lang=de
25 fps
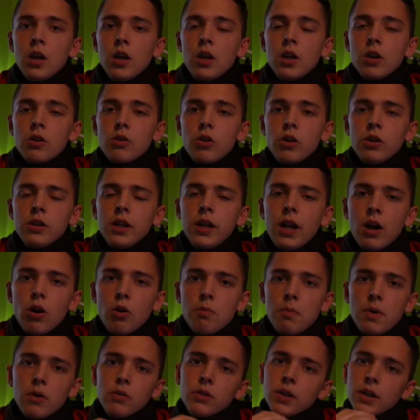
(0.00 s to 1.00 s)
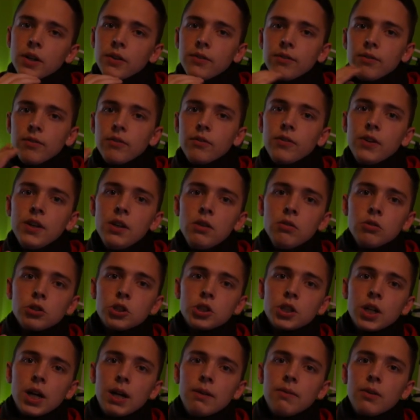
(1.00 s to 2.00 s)
Ihr könnt da ja auch mal unter das Video
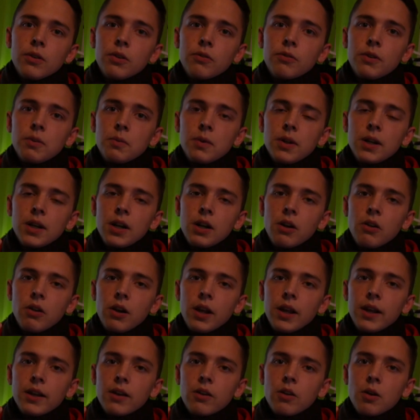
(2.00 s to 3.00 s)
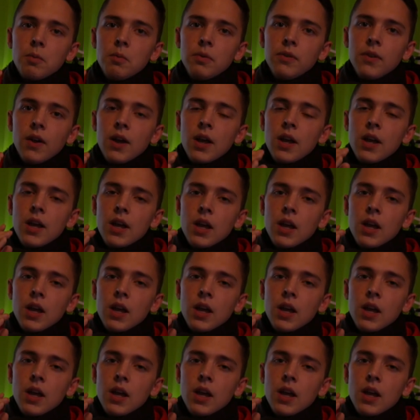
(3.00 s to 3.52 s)
schreiben, was auf dem Kanal online gekommen ist